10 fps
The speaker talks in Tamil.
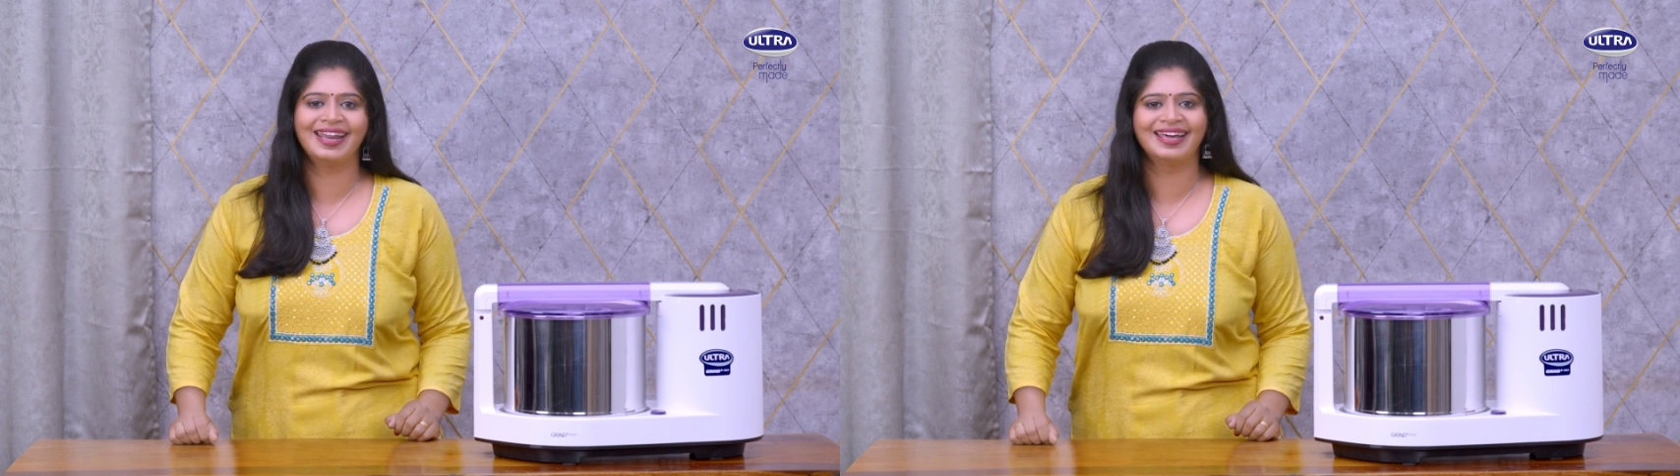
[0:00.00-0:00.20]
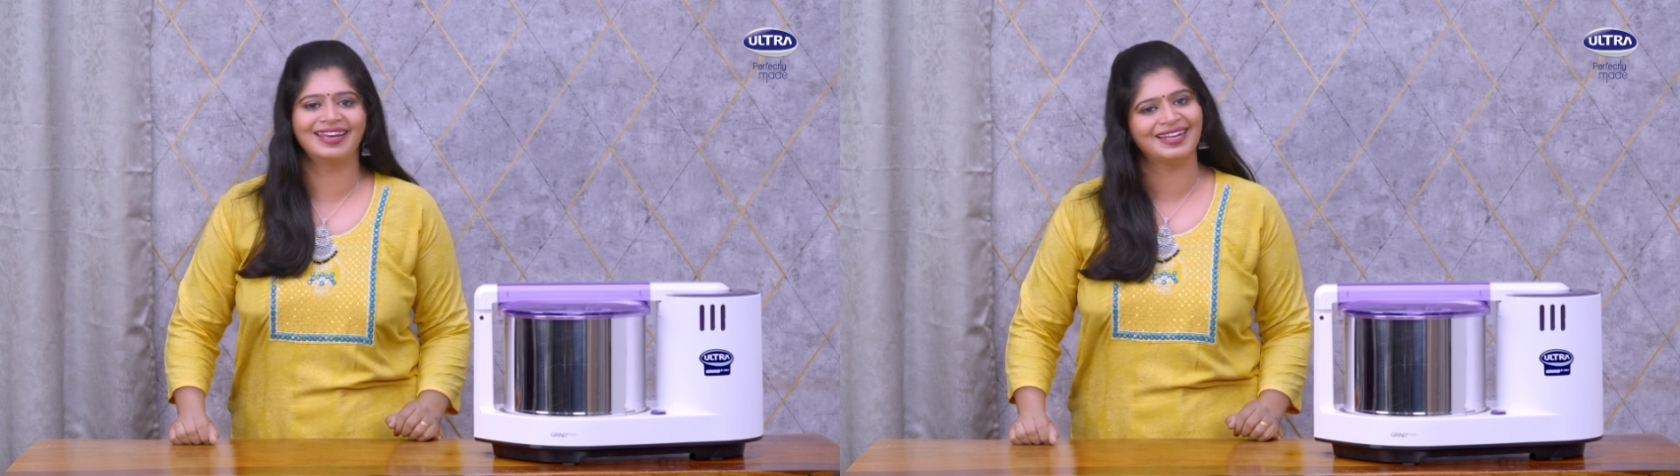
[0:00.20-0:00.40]

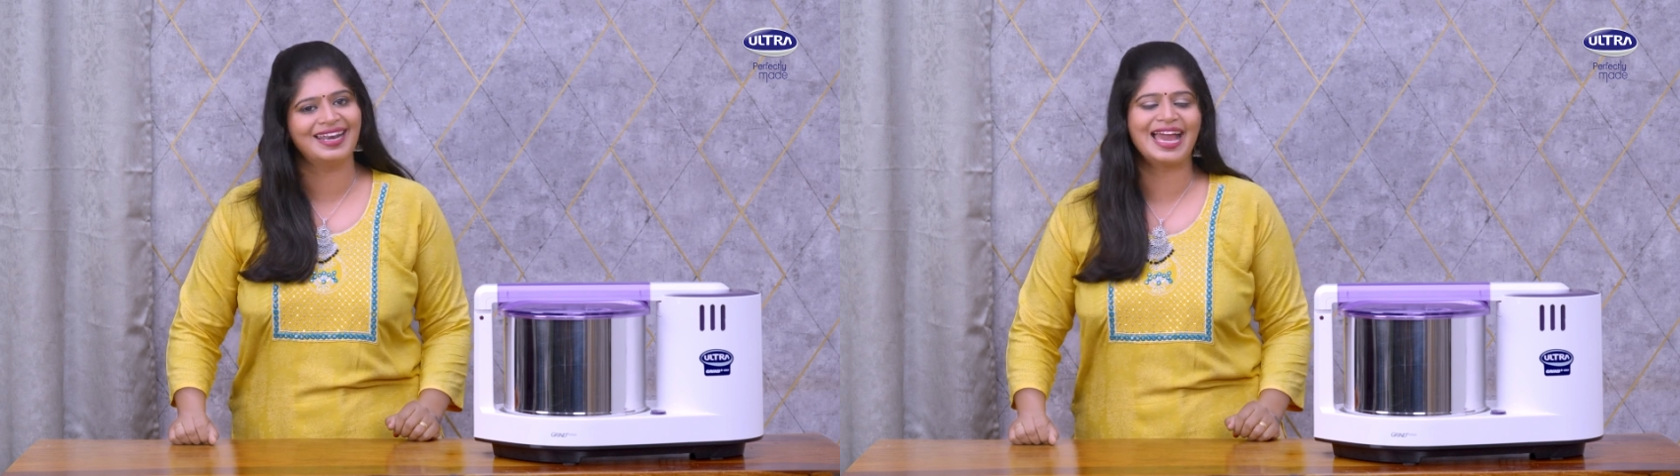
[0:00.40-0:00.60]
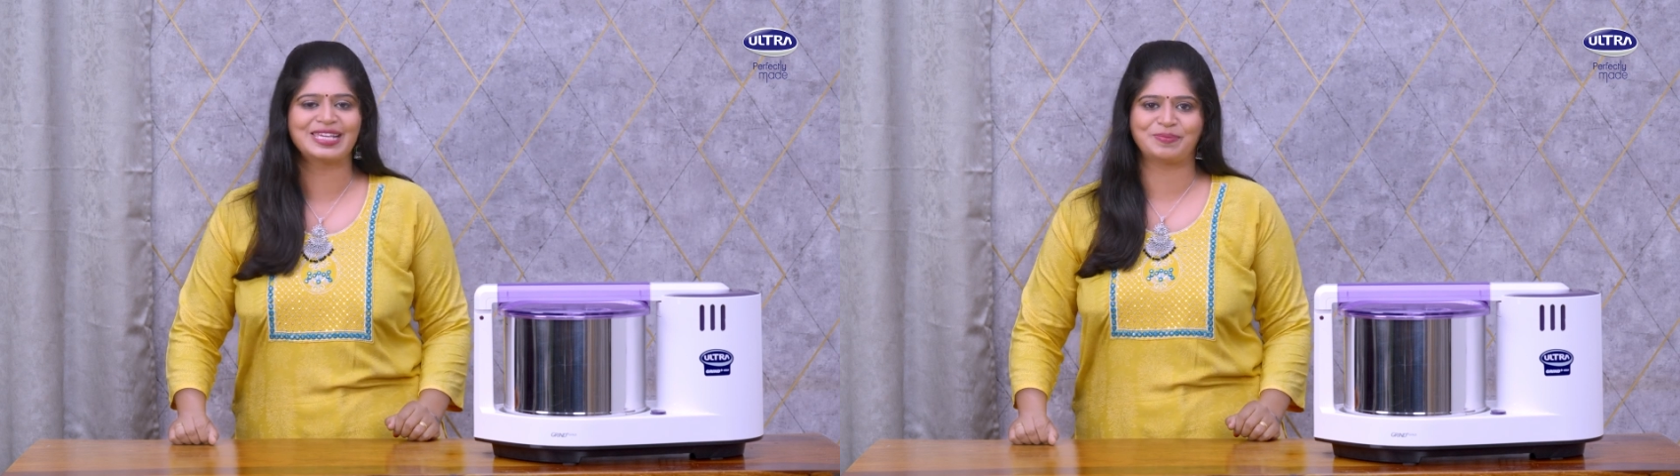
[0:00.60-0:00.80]
என்ன இருக்குன்னு
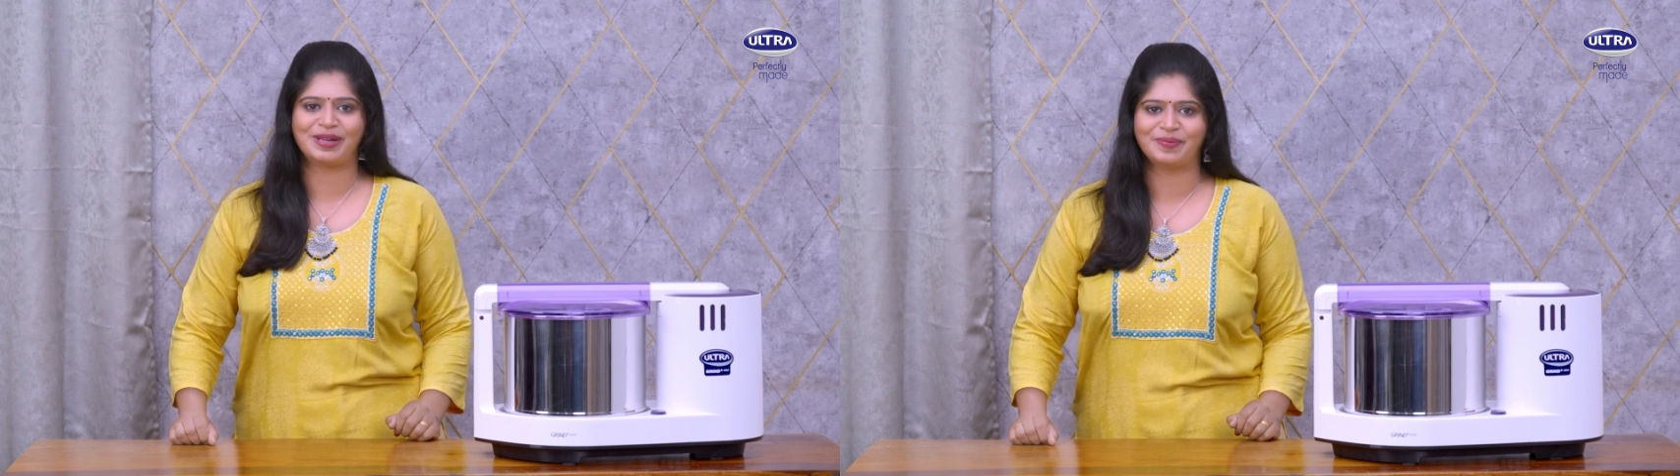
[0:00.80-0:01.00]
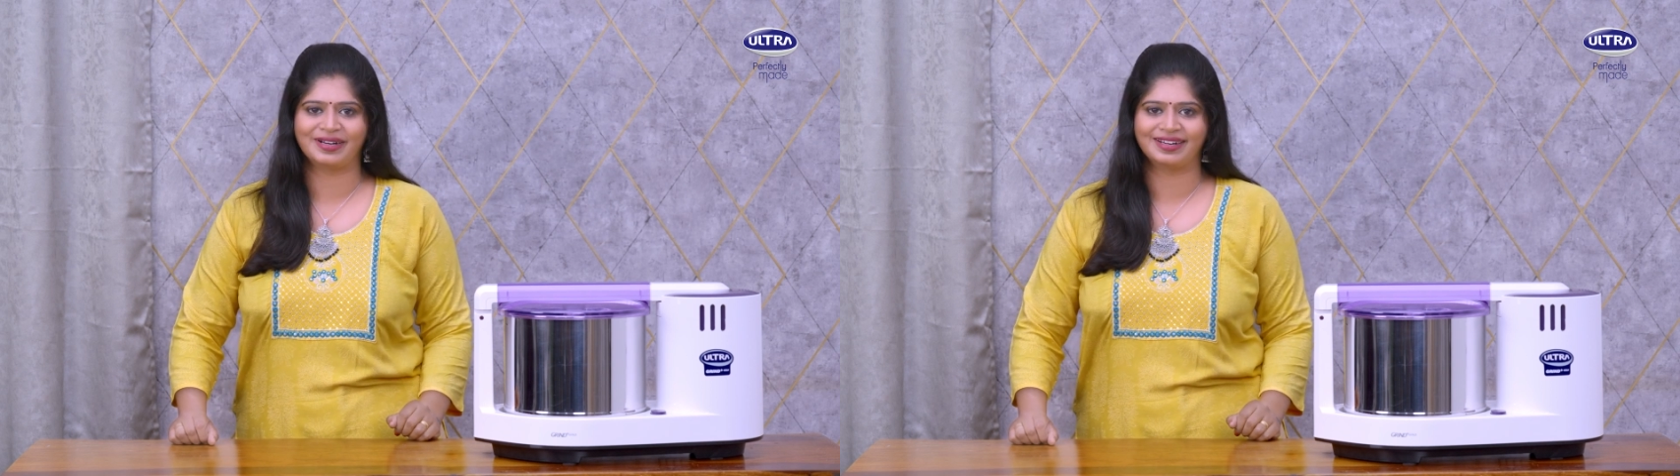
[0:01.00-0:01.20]
நான்
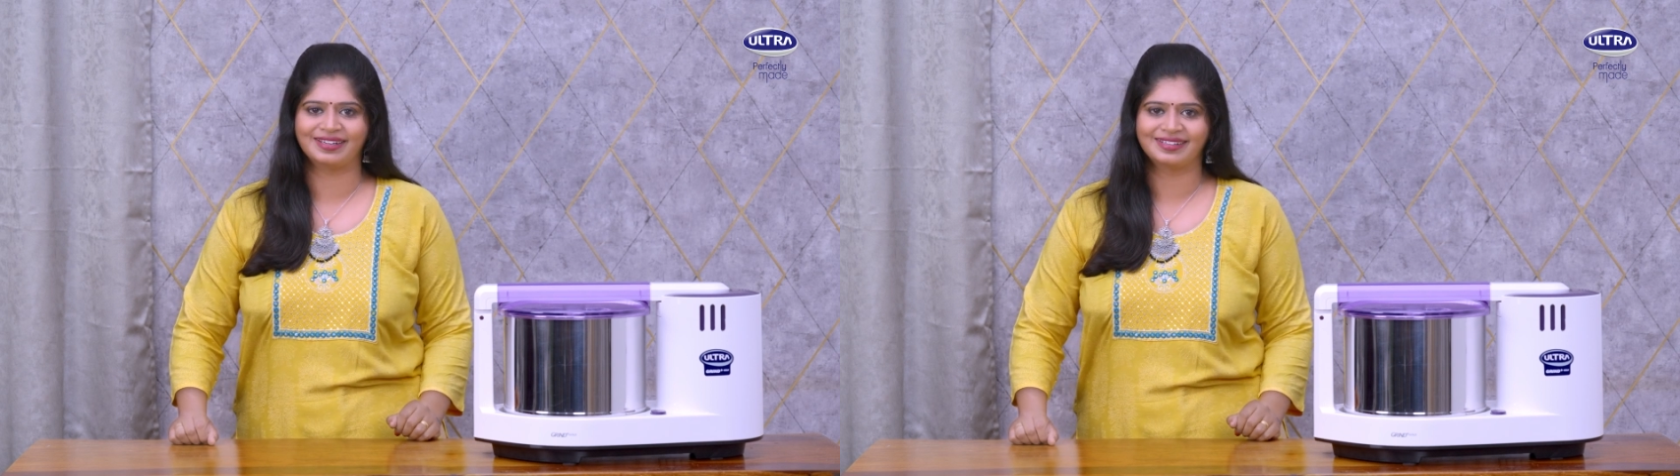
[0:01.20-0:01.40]
எக்ஸ்பிளைன் பண்ணுறேன்